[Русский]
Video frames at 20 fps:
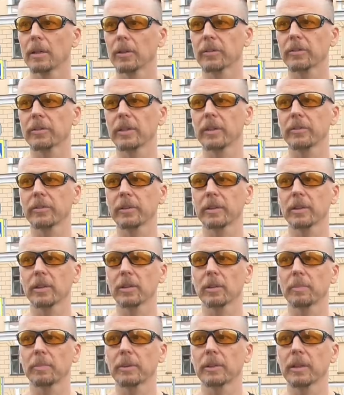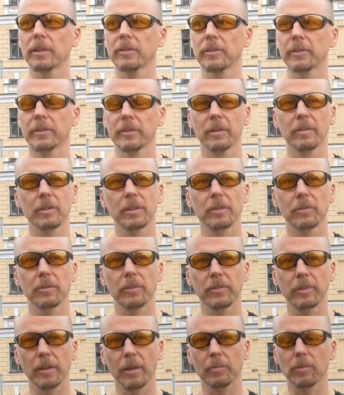Достоевский начал пытаться издавать
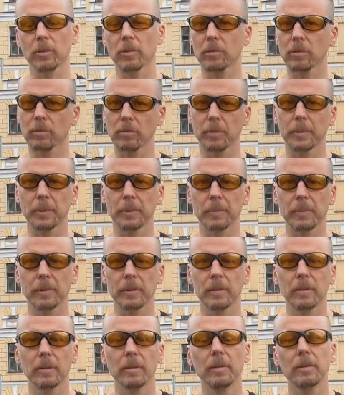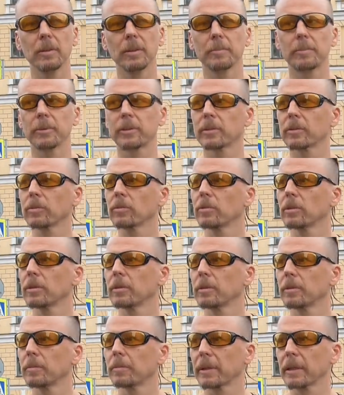его сам, но, в общем-то, не потянул
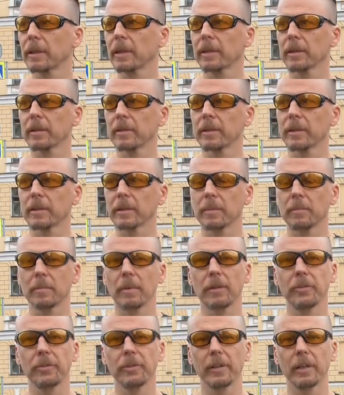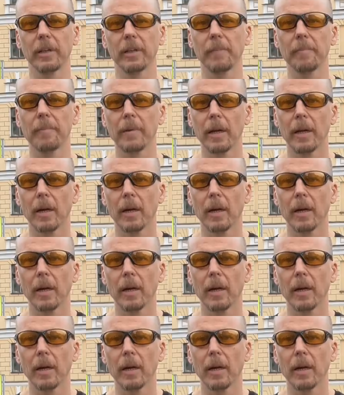и прогорел на этом деле.